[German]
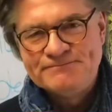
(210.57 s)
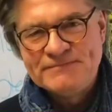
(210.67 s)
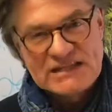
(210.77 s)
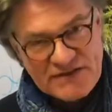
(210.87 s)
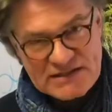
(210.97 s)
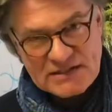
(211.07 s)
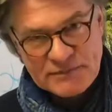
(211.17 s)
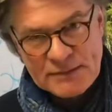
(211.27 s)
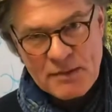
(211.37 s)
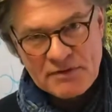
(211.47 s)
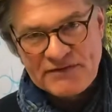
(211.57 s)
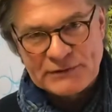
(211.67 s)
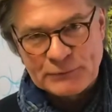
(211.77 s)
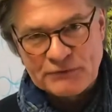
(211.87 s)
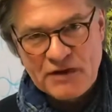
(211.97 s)
Das war's zum Thema
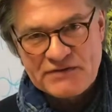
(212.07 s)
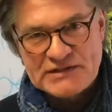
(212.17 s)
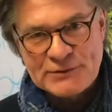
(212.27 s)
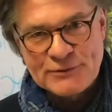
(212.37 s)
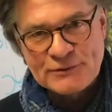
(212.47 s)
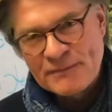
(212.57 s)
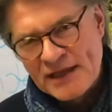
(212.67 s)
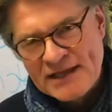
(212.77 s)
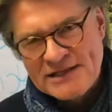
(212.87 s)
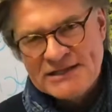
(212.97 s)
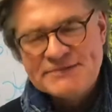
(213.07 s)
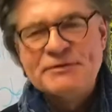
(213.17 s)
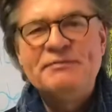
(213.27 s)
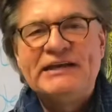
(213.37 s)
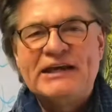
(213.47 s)
private Unfallversicherung. Ich
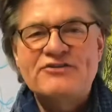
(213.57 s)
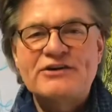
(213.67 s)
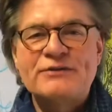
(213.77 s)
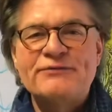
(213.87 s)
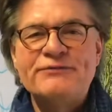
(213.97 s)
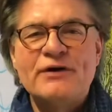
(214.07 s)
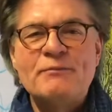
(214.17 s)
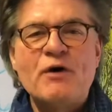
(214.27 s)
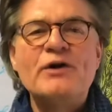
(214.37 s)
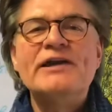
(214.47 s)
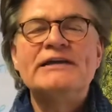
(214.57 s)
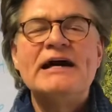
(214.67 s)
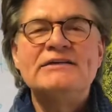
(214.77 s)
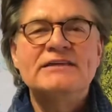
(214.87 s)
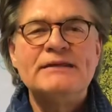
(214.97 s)
bin Peter Escher vom
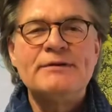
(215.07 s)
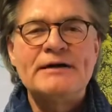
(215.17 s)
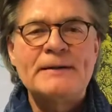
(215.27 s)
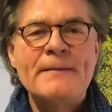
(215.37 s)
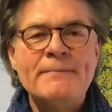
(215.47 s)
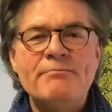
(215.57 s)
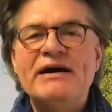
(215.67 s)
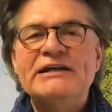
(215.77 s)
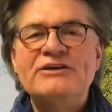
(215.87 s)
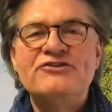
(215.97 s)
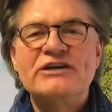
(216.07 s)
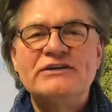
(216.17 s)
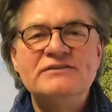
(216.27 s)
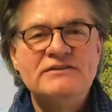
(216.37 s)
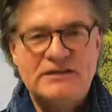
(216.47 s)
Online-Ratgeber
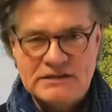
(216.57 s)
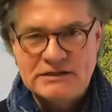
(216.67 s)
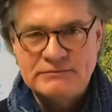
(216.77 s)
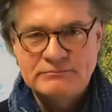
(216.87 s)
moneycheck.de.